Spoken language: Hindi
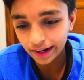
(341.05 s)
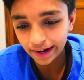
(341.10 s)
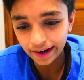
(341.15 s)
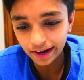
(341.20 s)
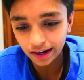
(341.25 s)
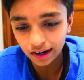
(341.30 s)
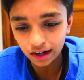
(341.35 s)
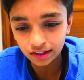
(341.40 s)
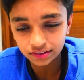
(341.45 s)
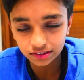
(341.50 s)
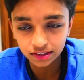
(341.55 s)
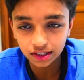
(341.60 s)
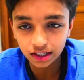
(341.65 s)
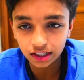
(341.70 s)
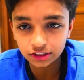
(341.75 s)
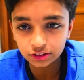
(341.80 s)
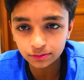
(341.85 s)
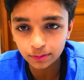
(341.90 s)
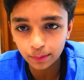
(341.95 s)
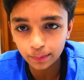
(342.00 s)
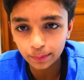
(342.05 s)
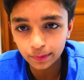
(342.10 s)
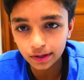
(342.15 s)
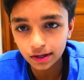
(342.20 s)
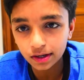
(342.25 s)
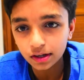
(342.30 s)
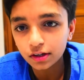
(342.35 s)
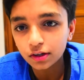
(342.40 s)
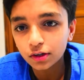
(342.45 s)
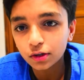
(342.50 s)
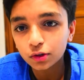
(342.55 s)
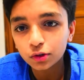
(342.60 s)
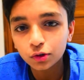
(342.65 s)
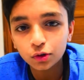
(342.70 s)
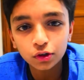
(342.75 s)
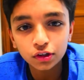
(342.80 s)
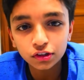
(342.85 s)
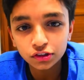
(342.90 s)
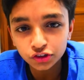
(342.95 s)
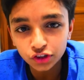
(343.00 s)
आज लास्ट पेपर है तो
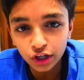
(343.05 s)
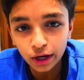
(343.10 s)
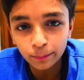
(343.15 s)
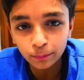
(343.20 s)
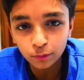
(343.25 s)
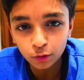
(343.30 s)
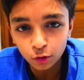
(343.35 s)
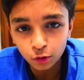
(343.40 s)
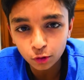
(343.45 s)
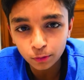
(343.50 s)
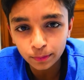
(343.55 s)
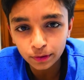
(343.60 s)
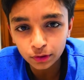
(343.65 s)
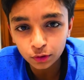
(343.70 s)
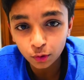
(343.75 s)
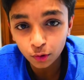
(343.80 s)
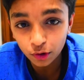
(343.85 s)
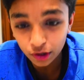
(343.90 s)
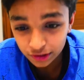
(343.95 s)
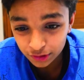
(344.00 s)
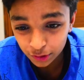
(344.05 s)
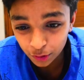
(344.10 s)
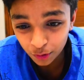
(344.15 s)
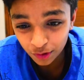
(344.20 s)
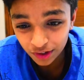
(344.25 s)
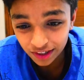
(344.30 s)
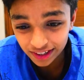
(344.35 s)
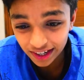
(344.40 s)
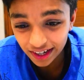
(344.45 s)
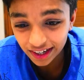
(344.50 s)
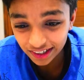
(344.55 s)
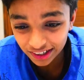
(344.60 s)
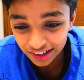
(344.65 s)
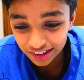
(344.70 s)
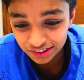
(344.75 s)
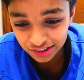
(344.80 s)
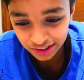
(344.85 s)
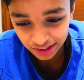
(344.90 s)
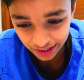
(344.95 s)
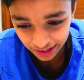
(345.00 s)
कल शाम को मैं थोड़े से होली के
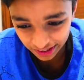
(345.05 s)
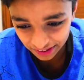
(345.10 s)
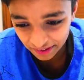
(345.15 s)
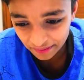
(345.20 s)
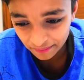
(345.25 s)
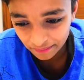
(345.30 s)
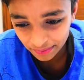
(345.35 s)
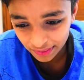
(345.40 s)
कलर्स ले आया